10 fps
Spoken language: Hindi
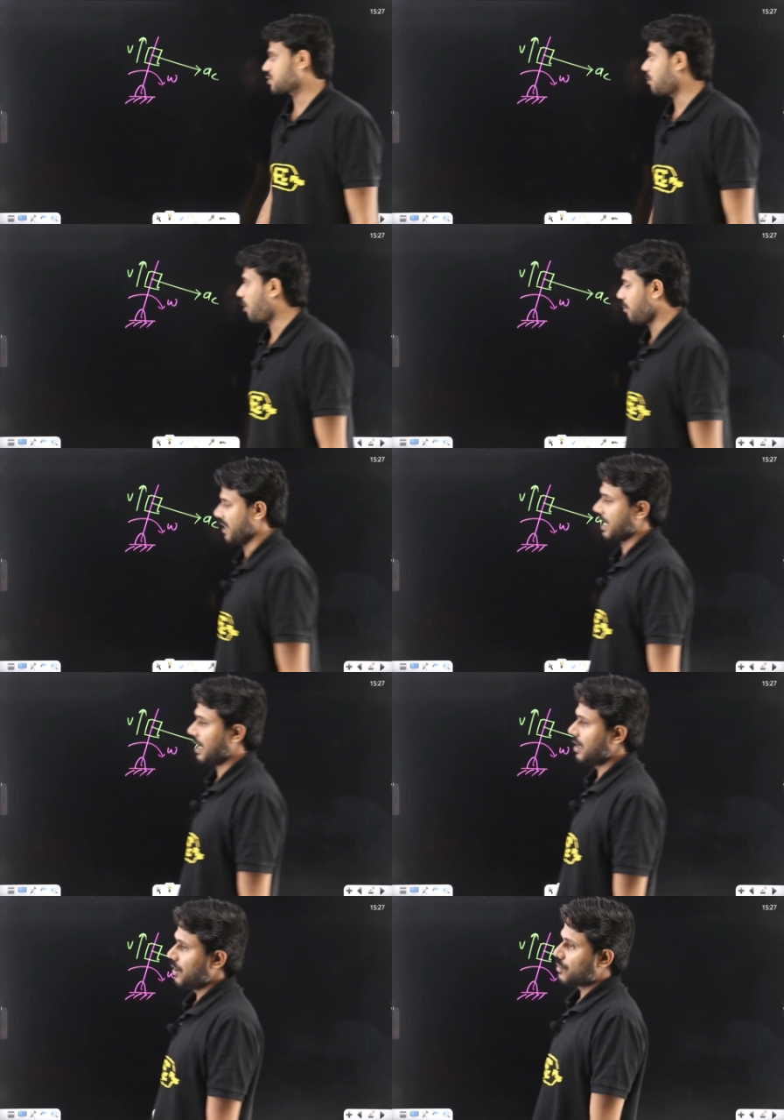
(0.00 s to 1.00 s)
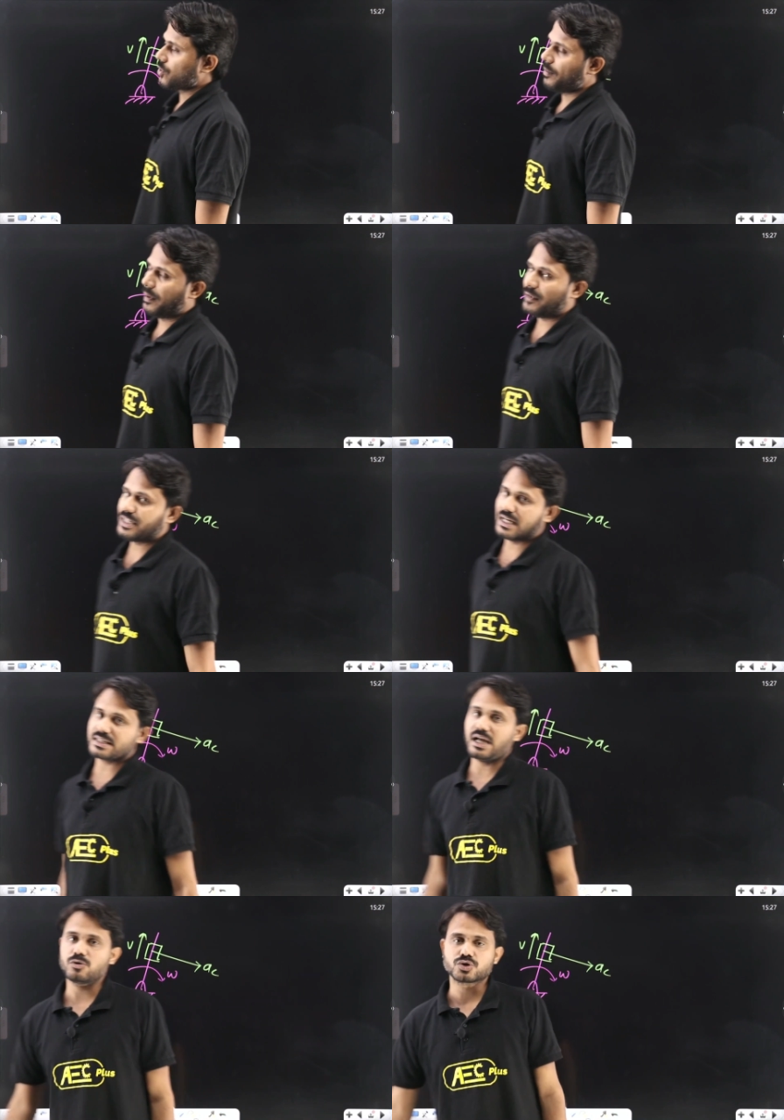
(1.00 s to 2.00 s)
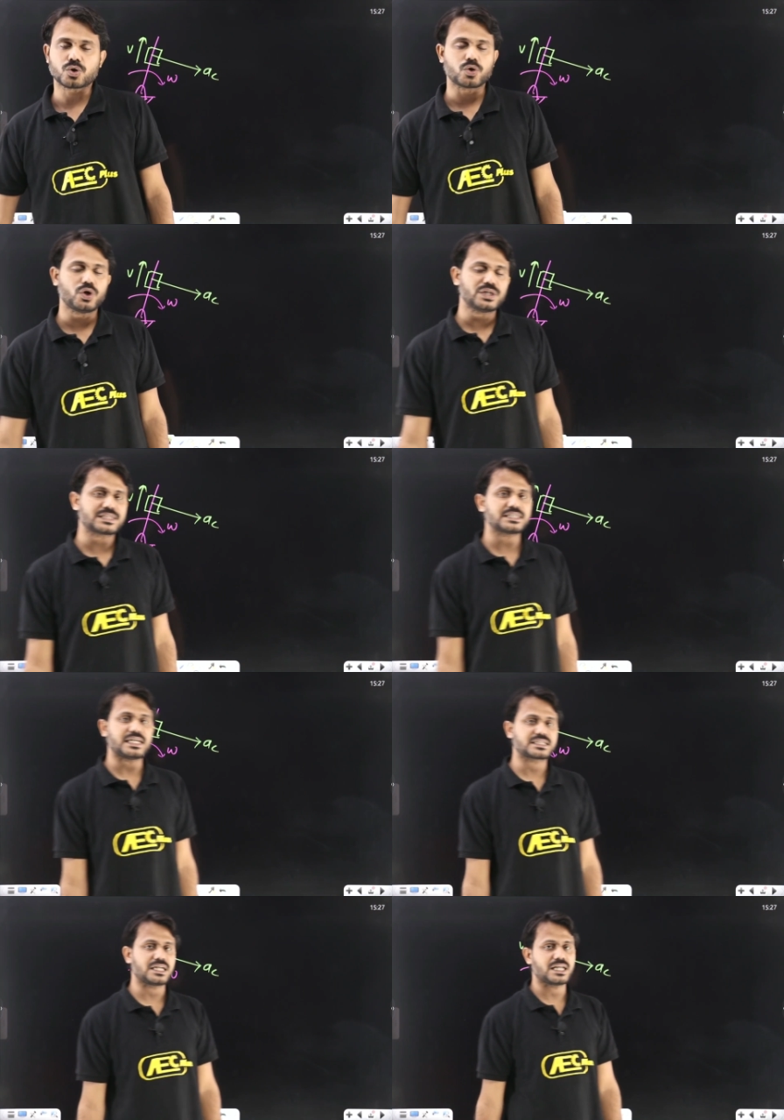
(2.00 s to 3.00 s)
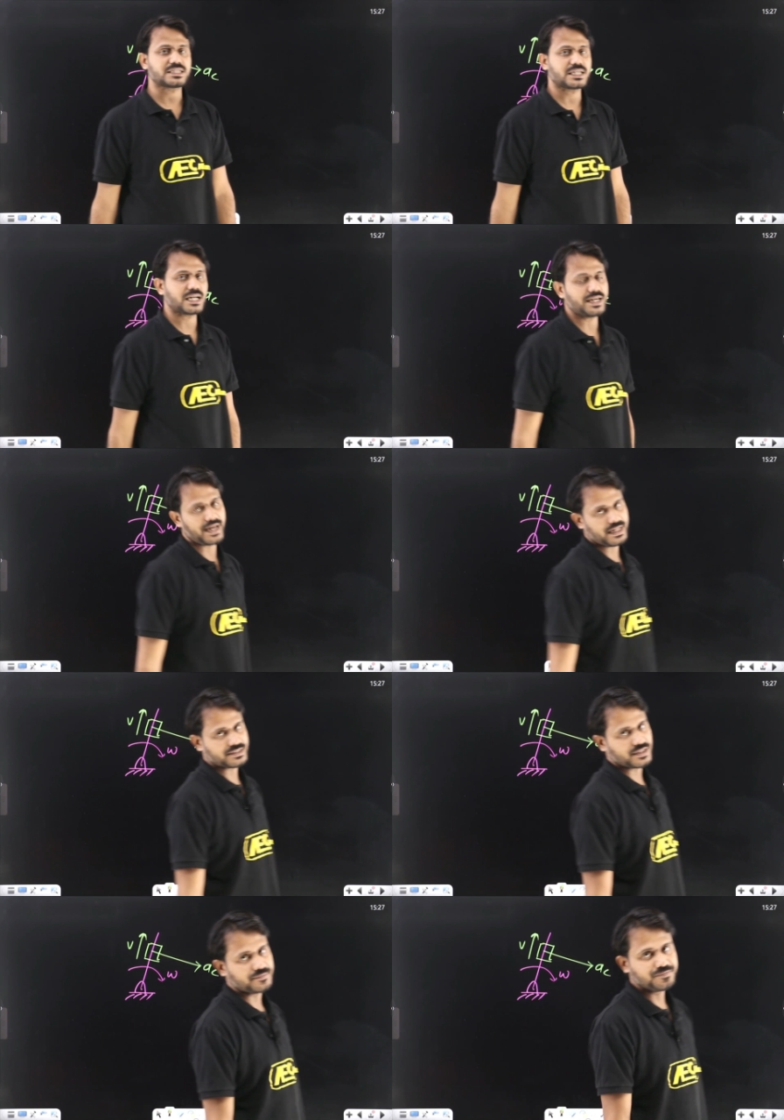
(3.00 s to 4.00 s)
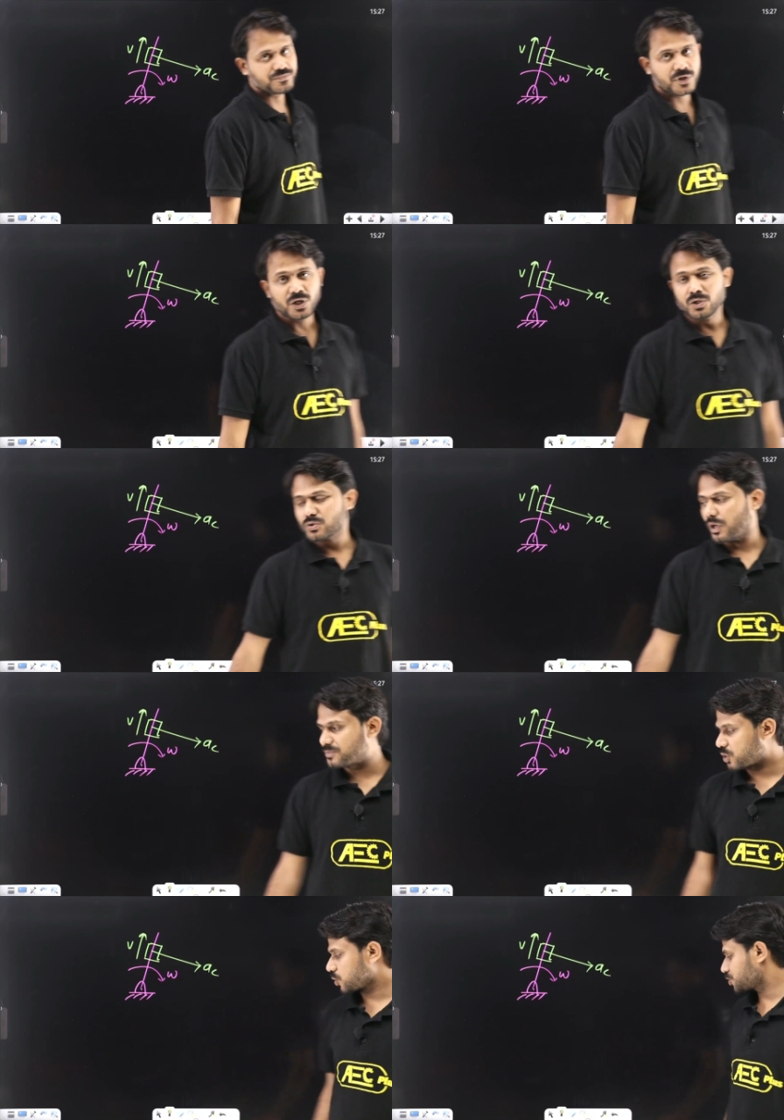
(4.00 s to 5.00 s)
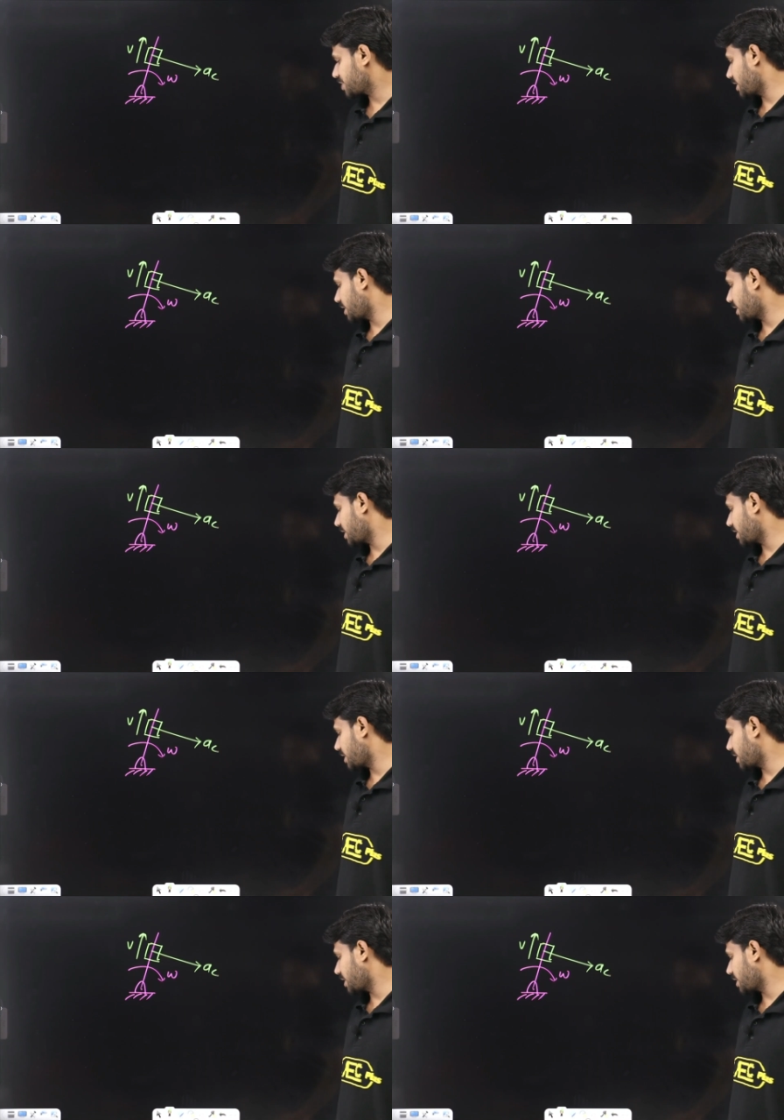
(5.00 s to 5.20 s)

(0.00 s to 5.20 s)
ऑफ ओमेगा तो हमें मिल जाता है उस कोरियोलिसिस एक्सेलरेशन का डायरेक्शन तो अब जो क्वेश्चन